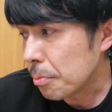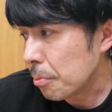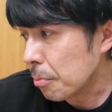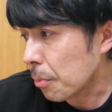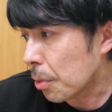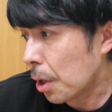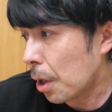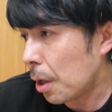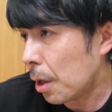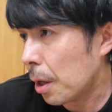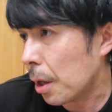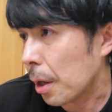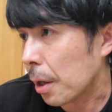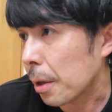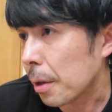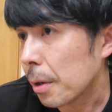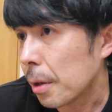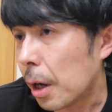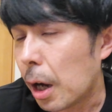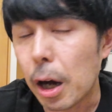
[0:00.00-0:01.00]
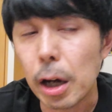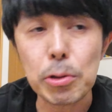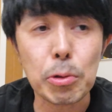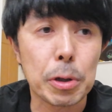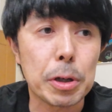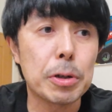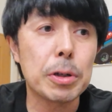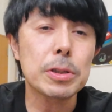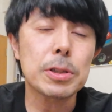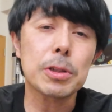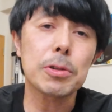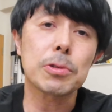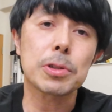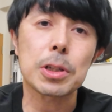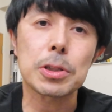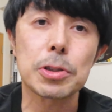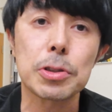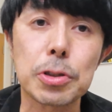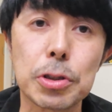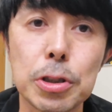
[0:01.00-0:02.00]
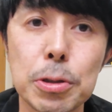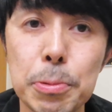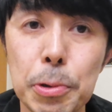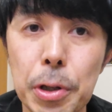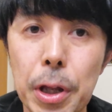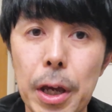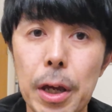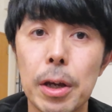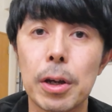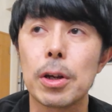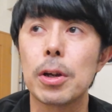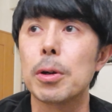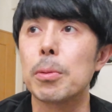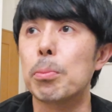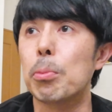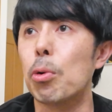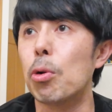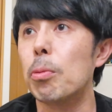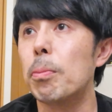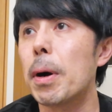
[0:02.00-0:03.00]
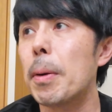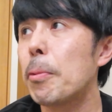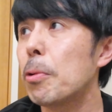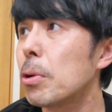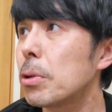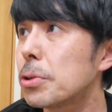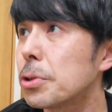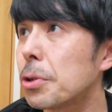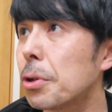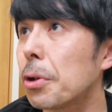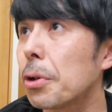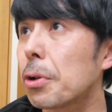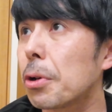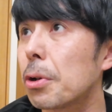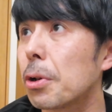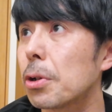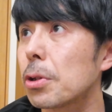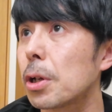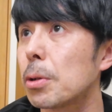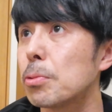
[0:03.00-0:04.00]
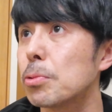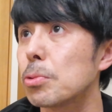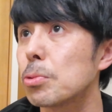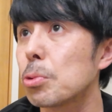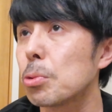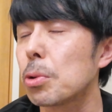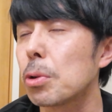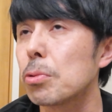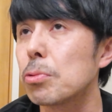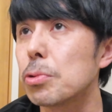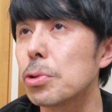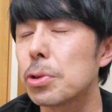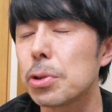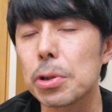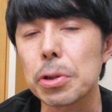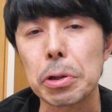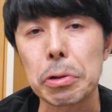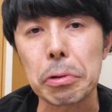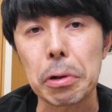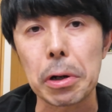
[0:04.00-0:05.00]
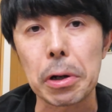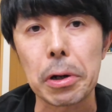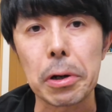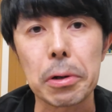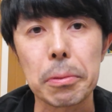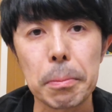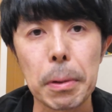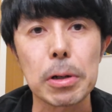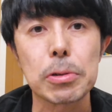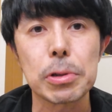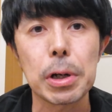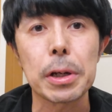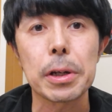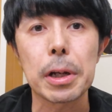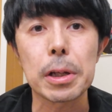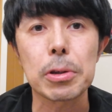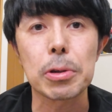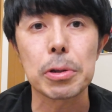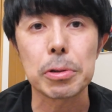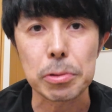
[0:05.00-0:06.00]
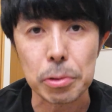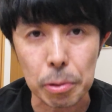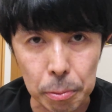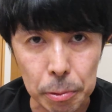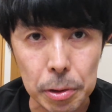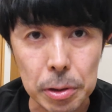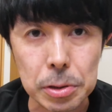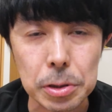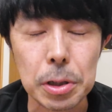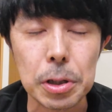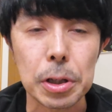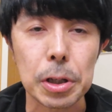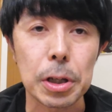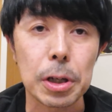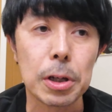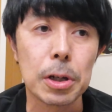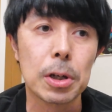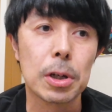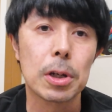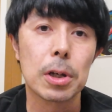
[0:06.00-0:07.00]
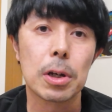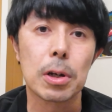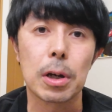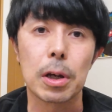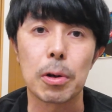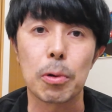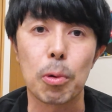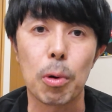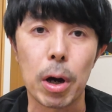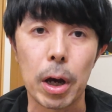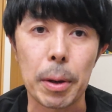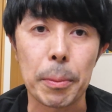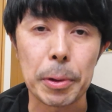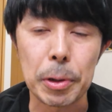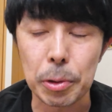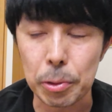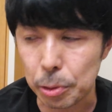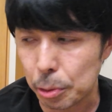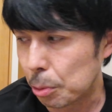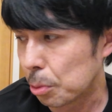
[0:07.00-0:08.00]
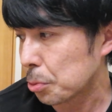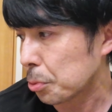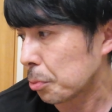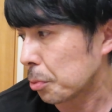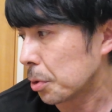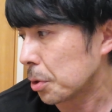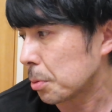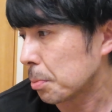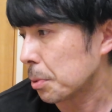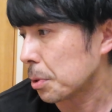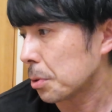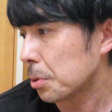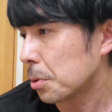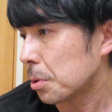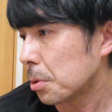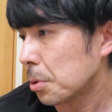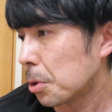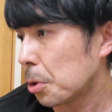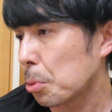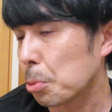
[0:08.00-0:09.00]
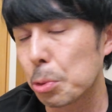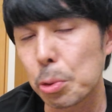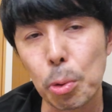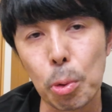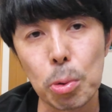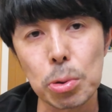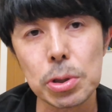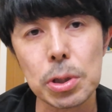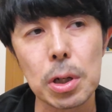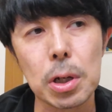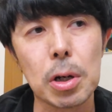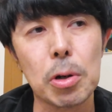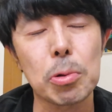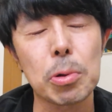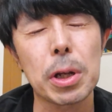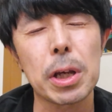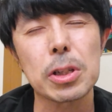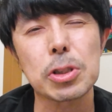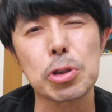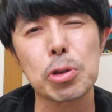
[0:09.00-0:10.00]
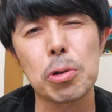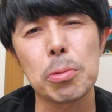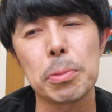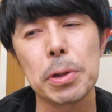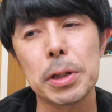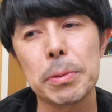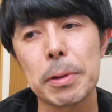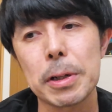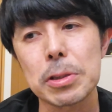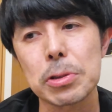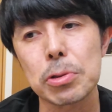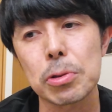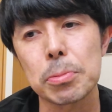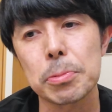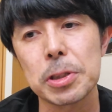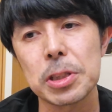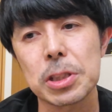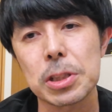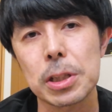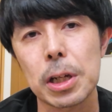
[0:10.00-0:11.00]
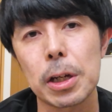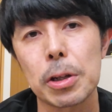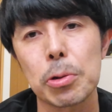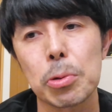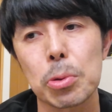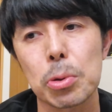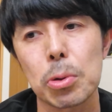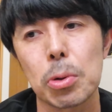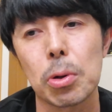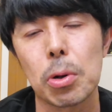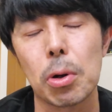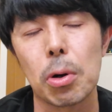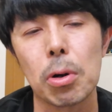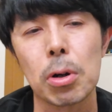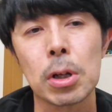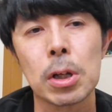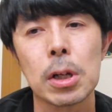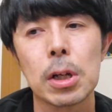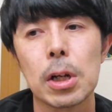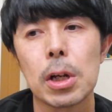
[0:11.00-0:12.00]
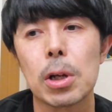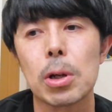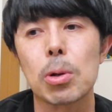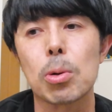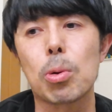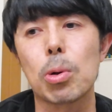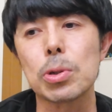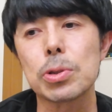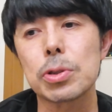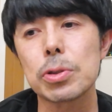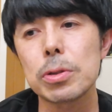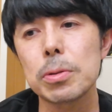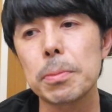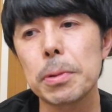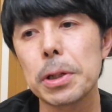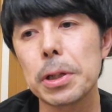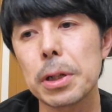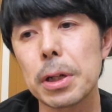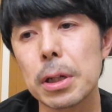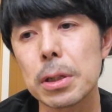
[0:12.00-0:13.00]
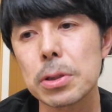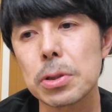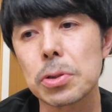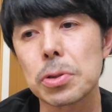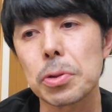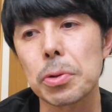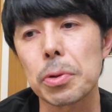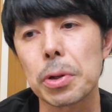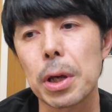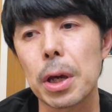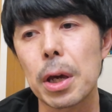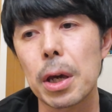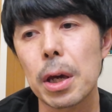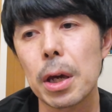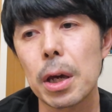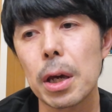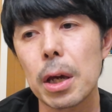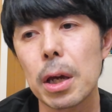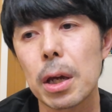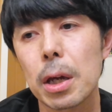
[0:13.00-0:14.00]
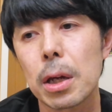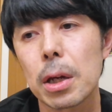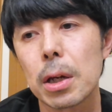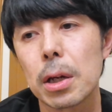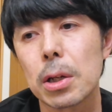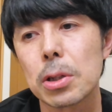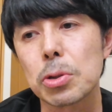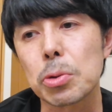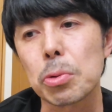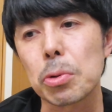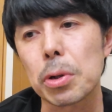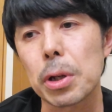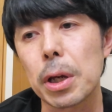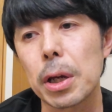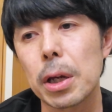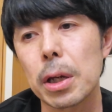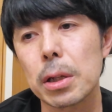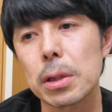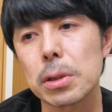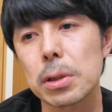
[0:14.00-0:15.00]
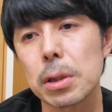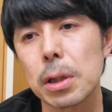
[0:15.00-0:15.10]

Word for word: でああと LSK の写真集もねもう間もなくじゃないかな多分どうだろう売り切れてるかな、まあ、ぐらいになってると思うのでぜひあのお早めによろしくお願いします。というところで大阪をね超ミニマル装備にしたいのと50ミリなんですよね。そのね